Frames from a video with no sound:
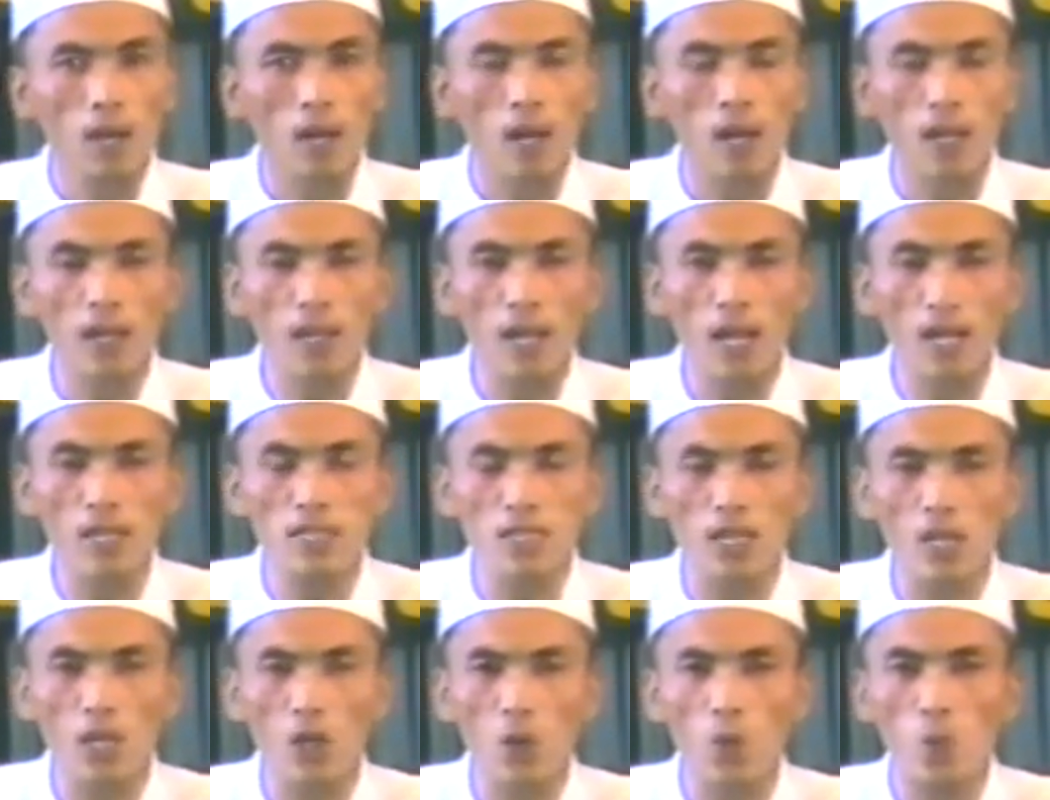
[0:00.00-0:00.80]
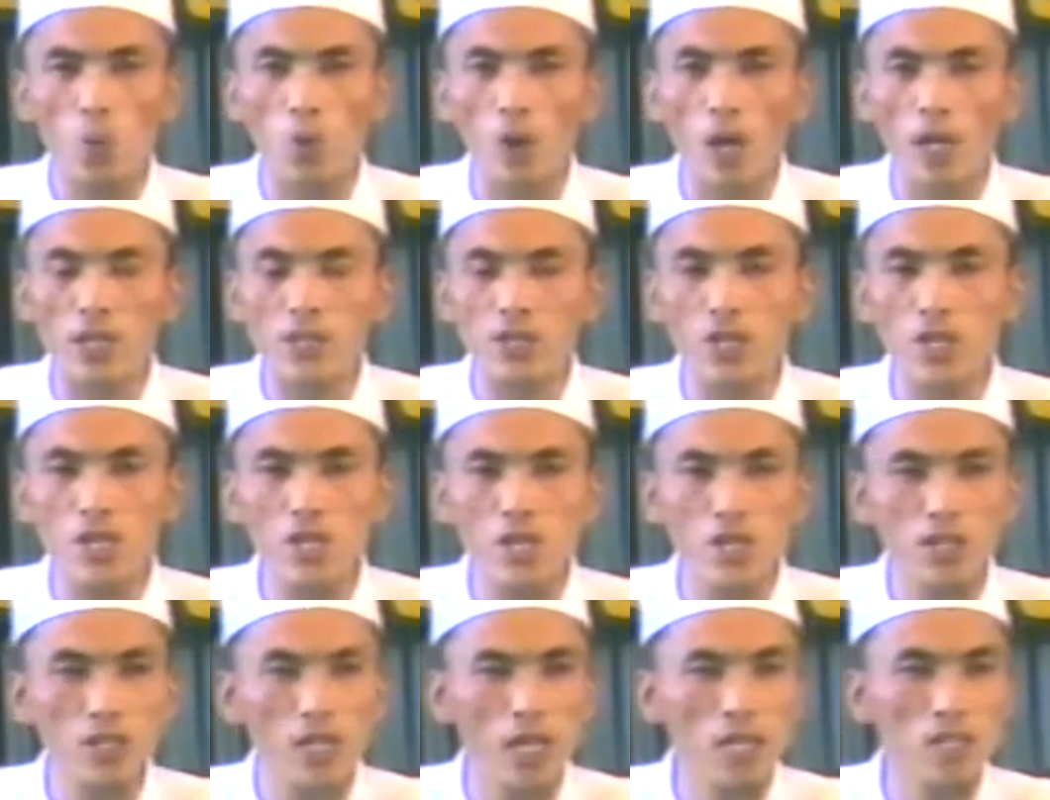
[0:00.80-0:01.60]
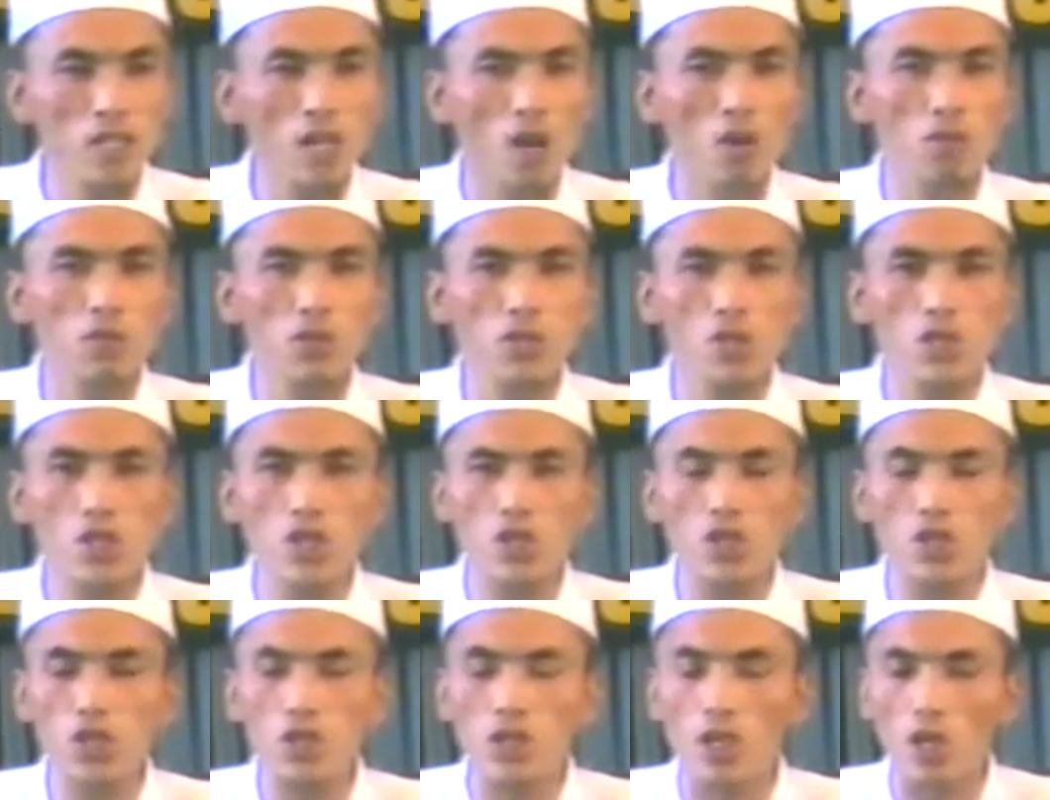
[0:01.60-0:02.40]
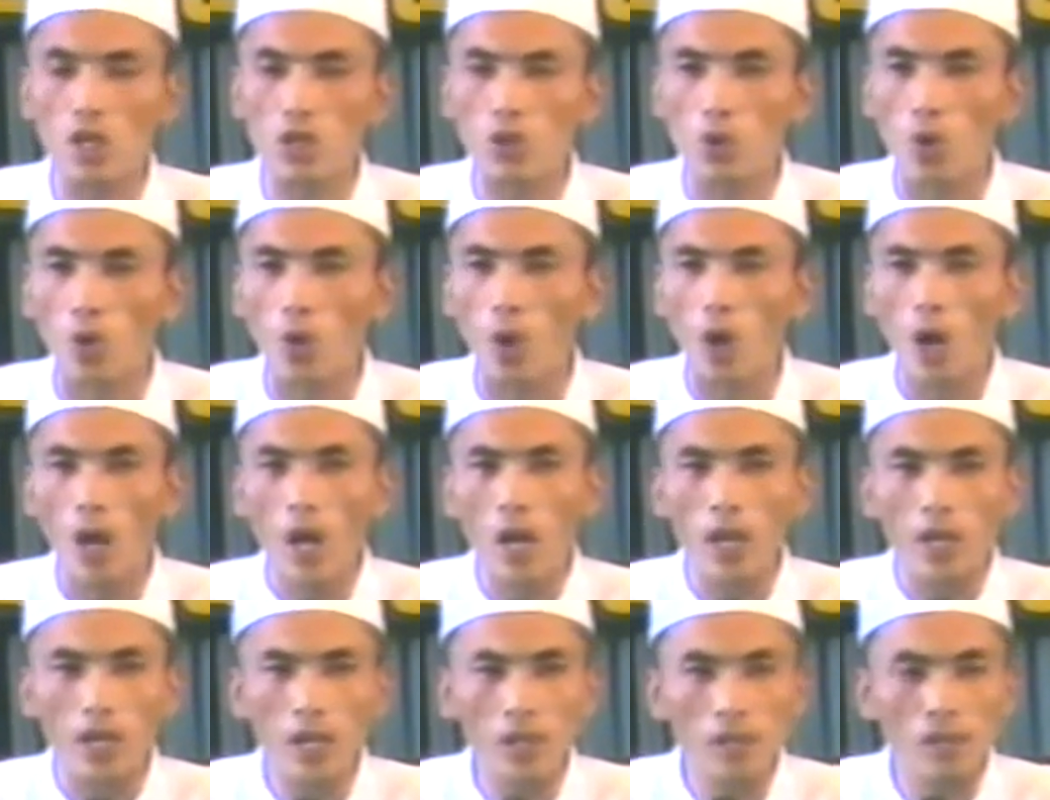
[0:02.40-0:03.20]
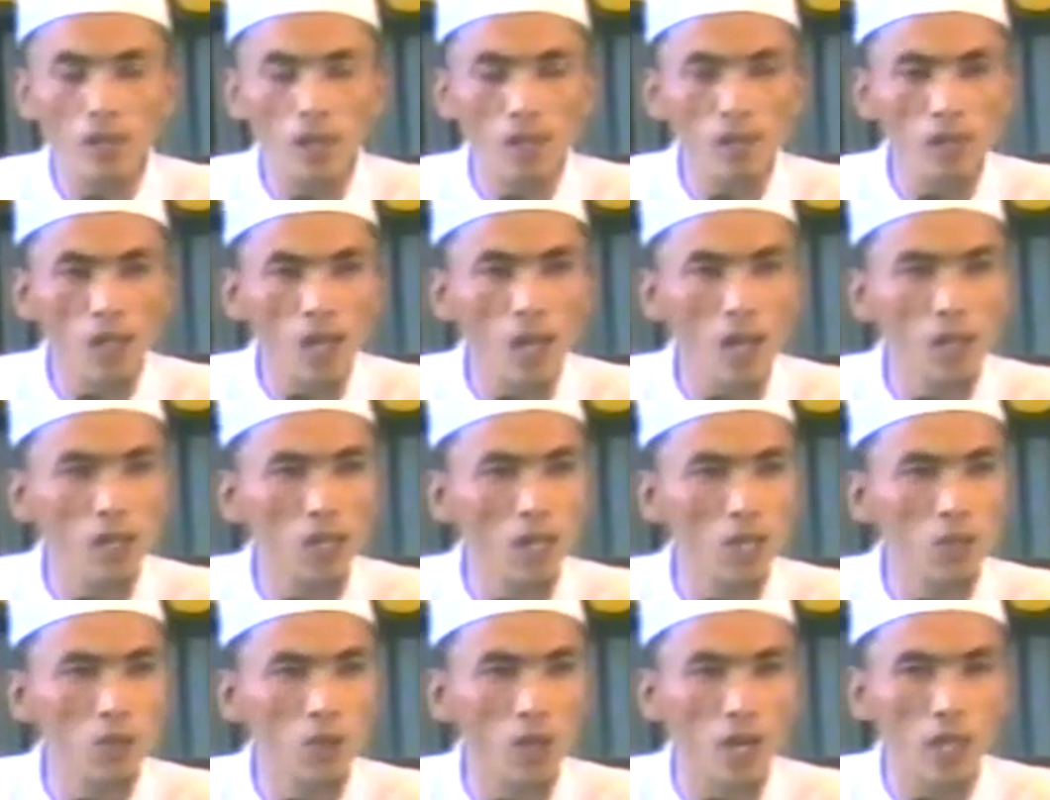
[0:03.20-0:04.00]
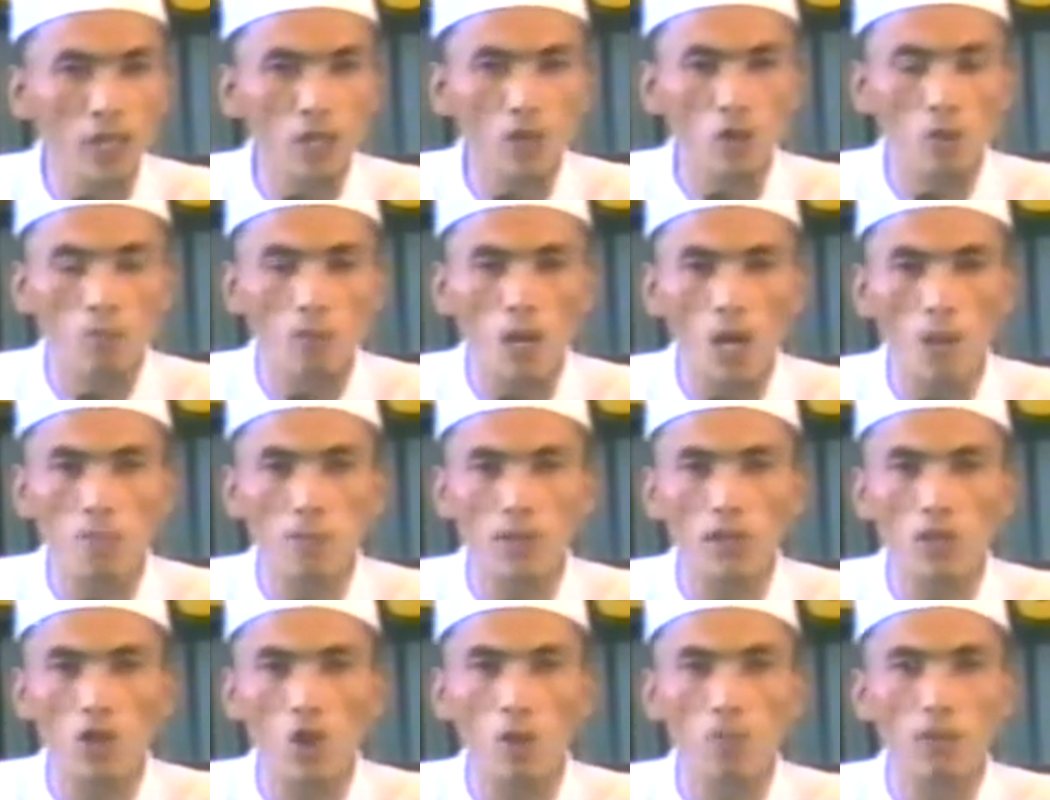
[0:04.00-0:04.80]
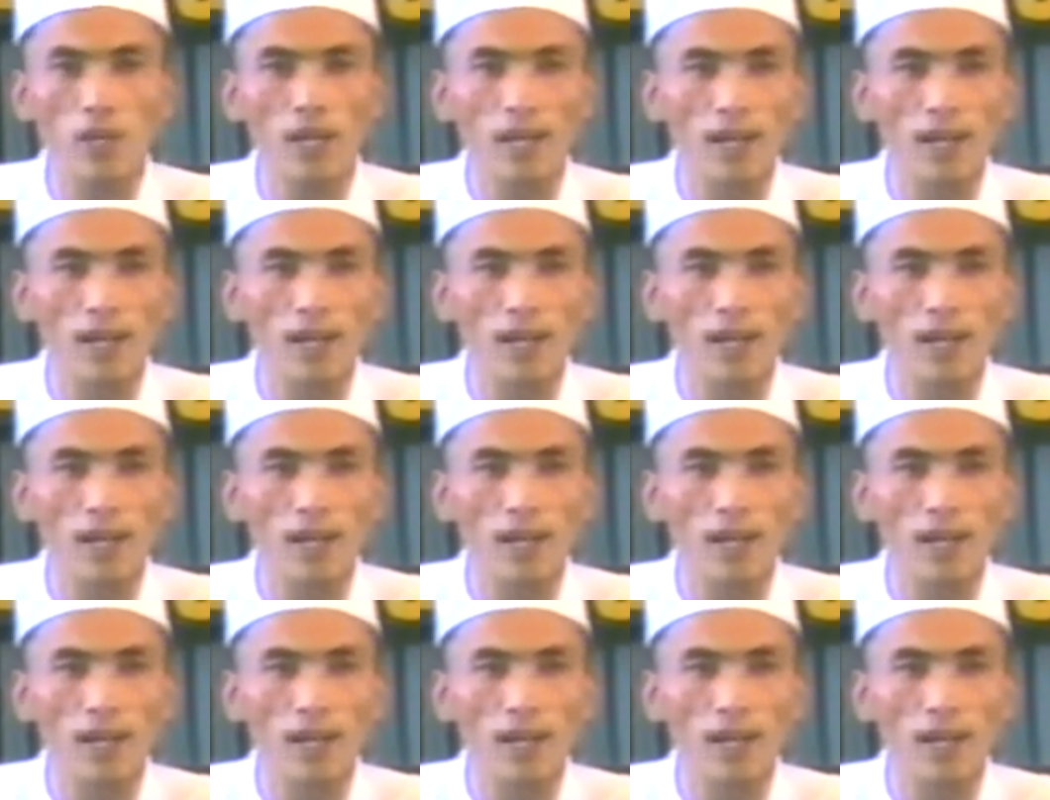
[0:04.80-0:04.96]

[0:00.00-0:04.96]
阿拉在古兰经十三章一十一节说 i 那拉 a 有 a la y ayyu l-ma bi g